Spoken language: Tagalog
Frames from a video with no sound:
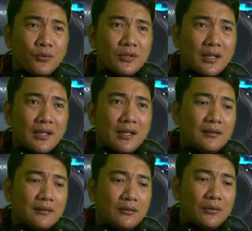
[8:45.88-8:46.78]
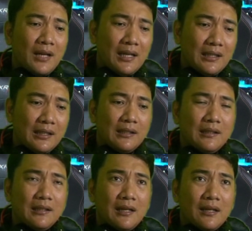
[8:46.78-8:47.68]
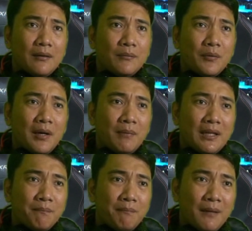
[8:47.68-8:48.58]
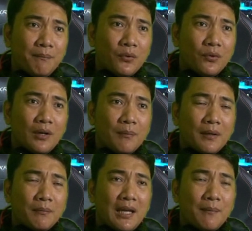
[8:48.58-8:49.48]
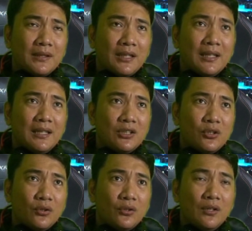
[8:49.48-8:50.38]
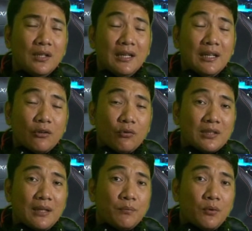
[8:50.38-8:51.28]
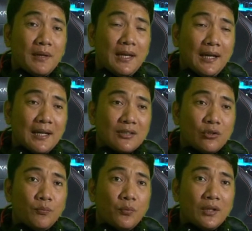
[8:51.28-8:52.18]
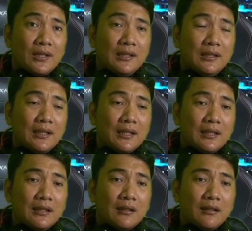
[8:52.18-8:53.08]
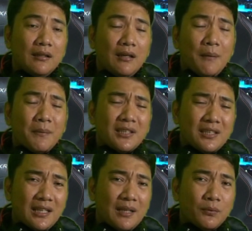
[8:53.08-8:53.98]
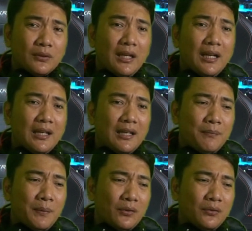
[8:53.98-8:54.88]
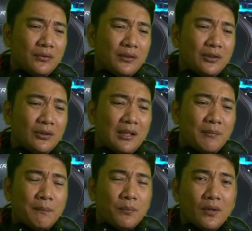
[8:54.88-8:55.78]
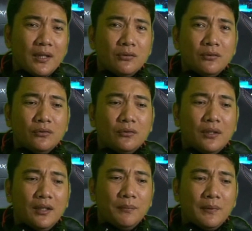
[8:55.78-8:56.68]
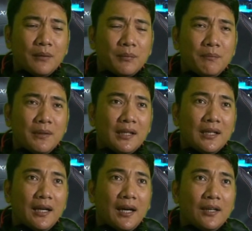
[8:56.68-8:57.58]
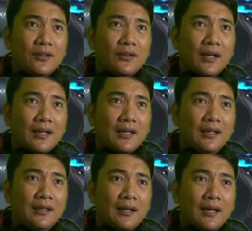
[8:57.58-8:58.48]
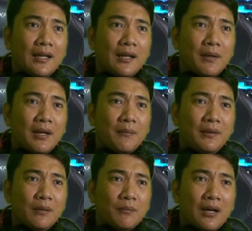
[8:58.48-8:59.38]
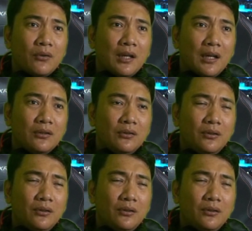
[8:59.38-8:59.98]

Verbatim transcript: siyang uh, ugali na bumabalimbing po kapag malapit na eleksyon. Kung saan po malakas, doon po yan didikit. Pasensya na po talaga pero ito na naman po kayo. Ah, pinagbibigyan na nga kayo noong nakaraan. Akala naman namin nagbago na kayo.